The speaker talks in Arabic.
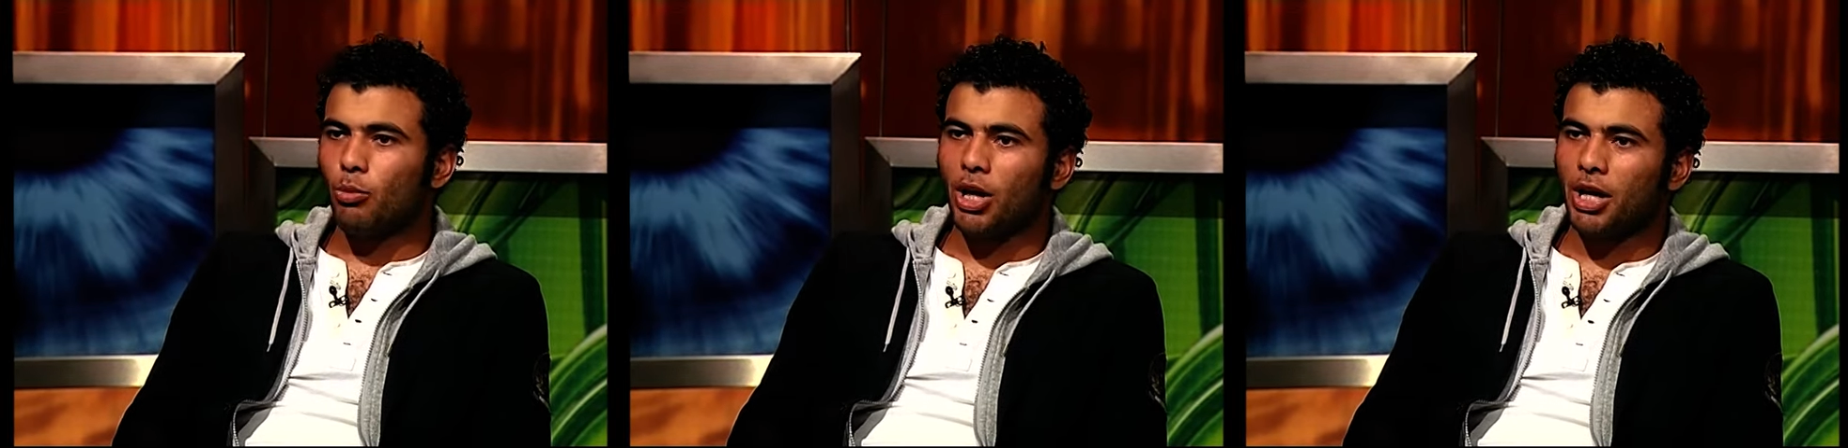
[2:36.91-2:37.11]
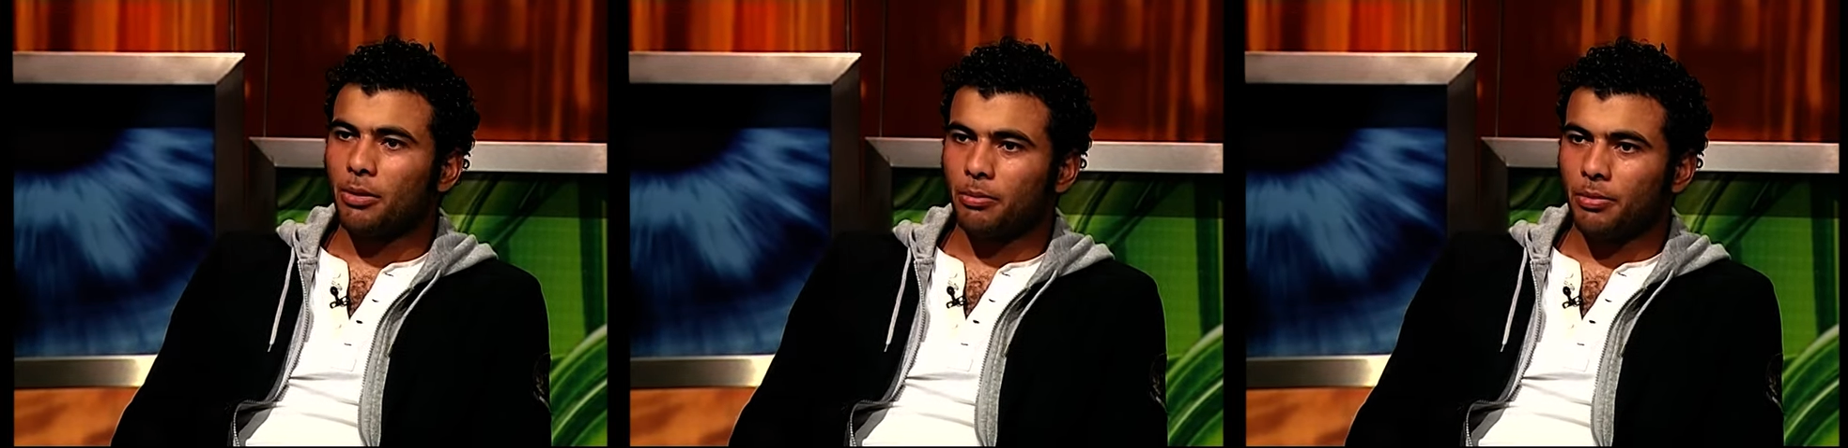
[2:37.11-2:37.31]

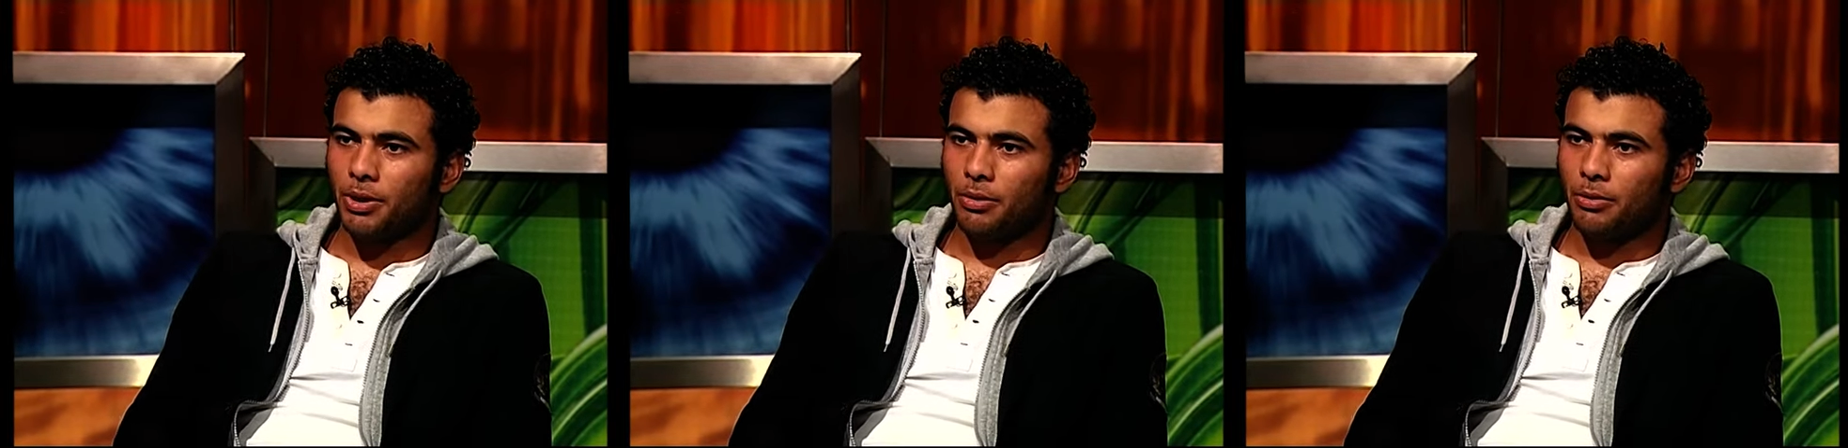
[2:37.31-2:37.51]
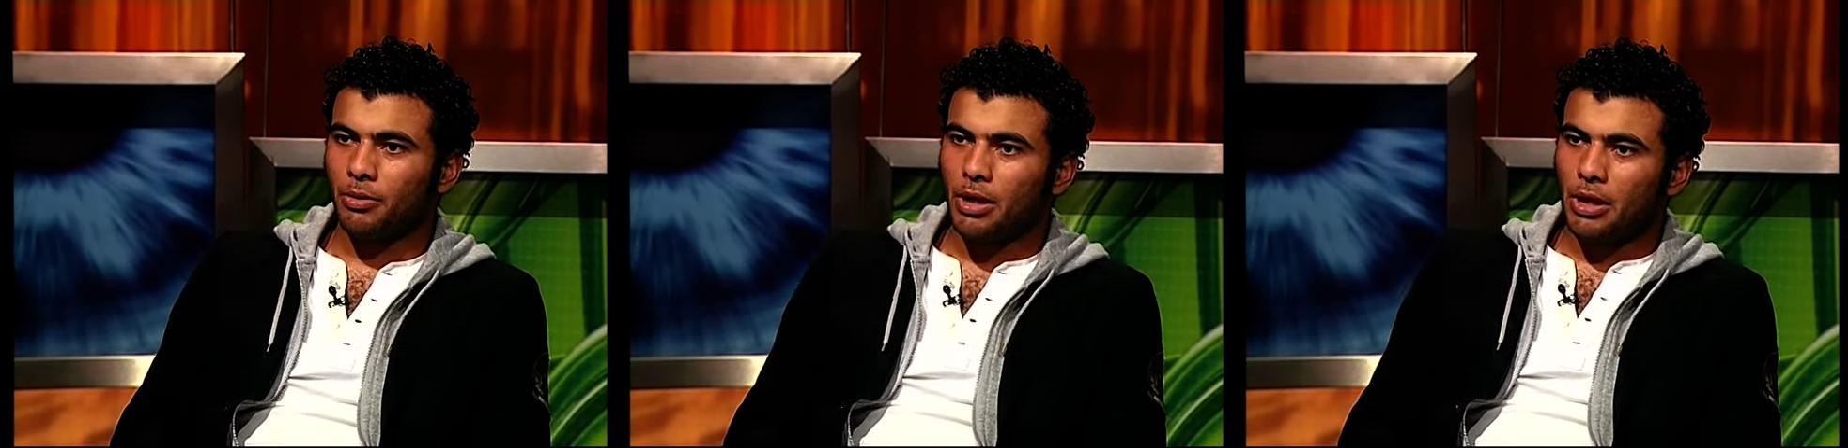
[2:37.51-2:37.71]
مهاجم
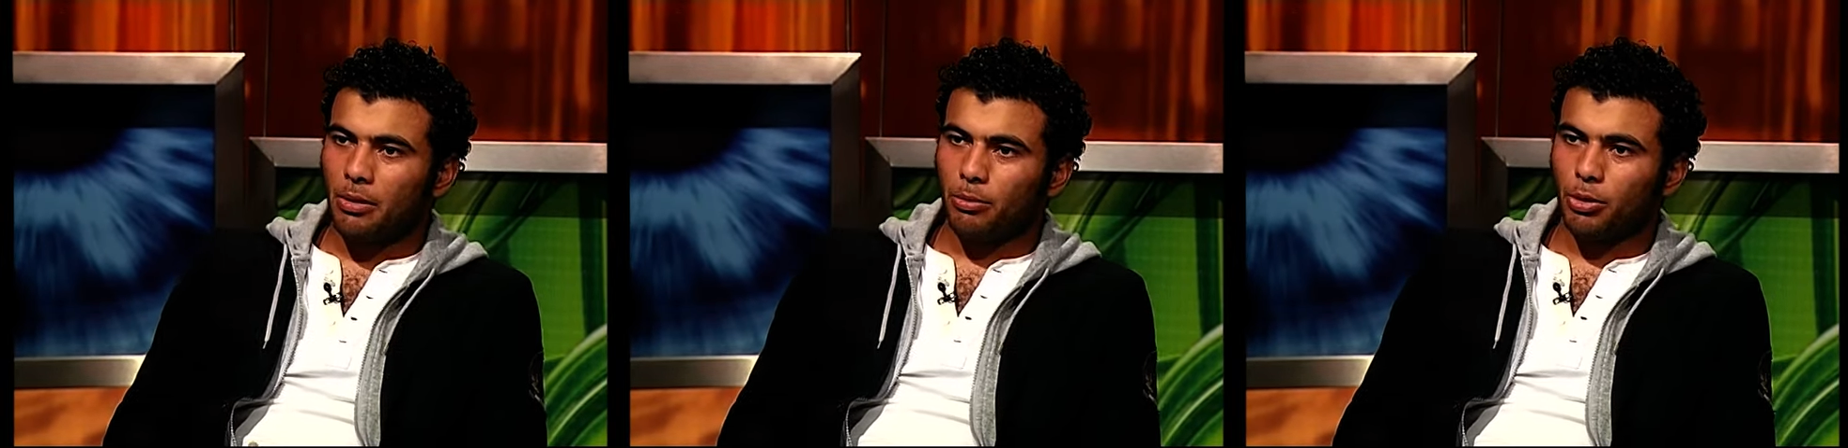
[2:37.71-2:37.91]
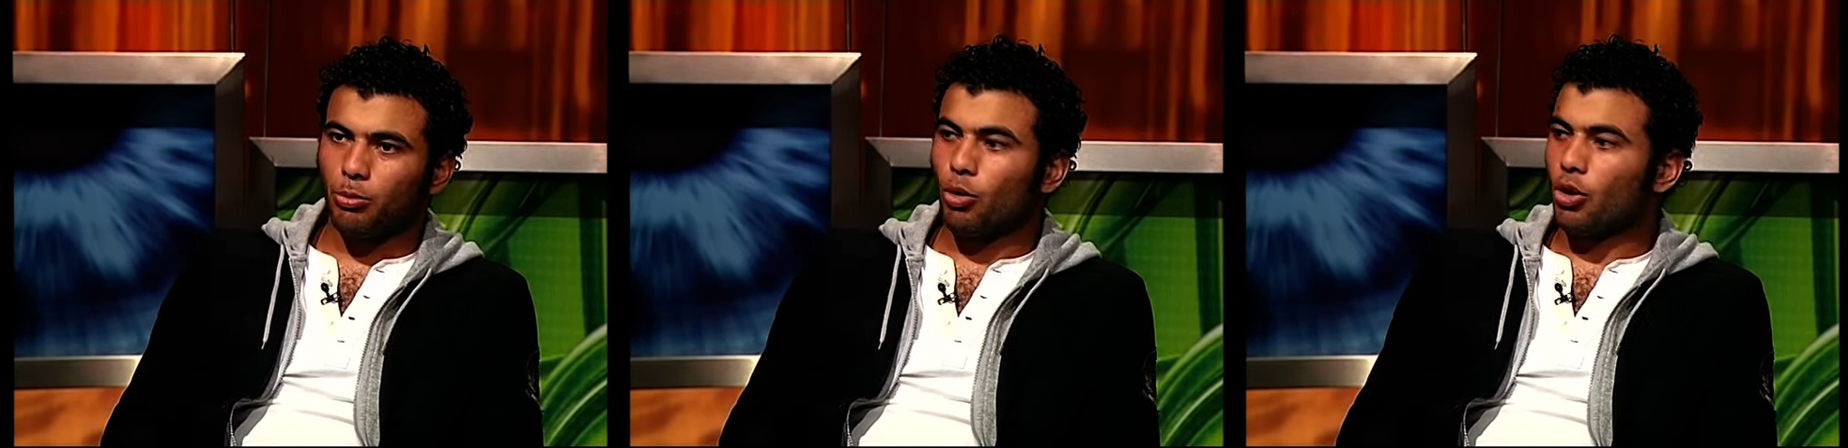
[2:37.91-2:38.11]
بي
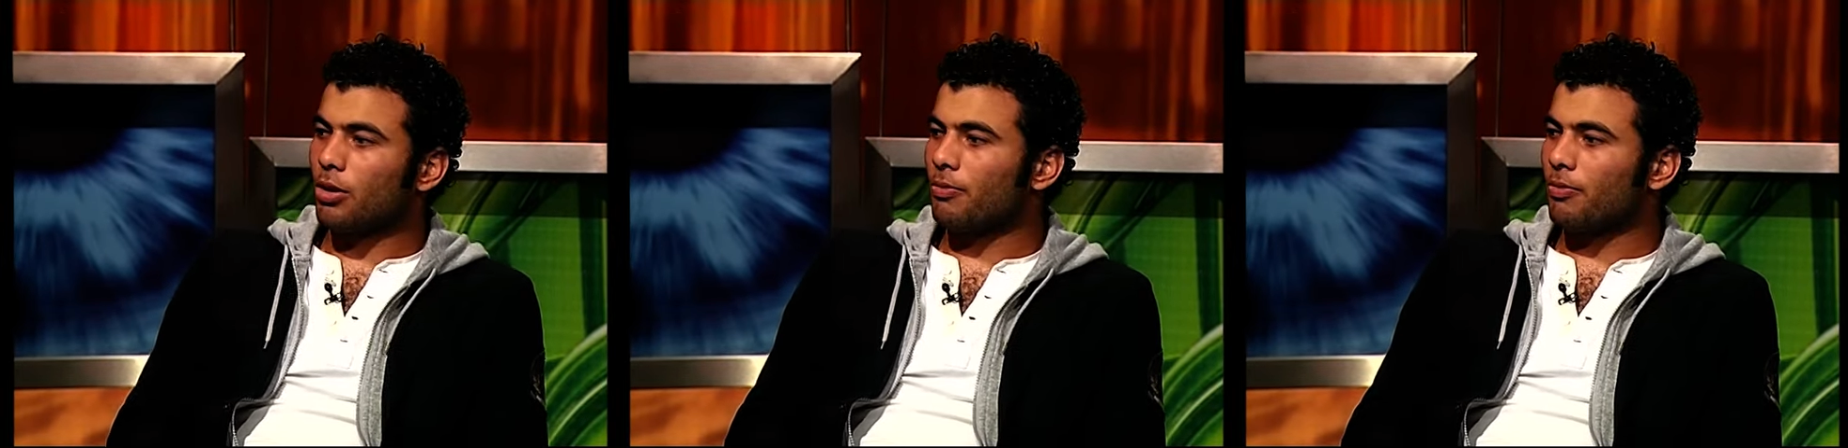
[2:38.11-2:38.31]
بيمر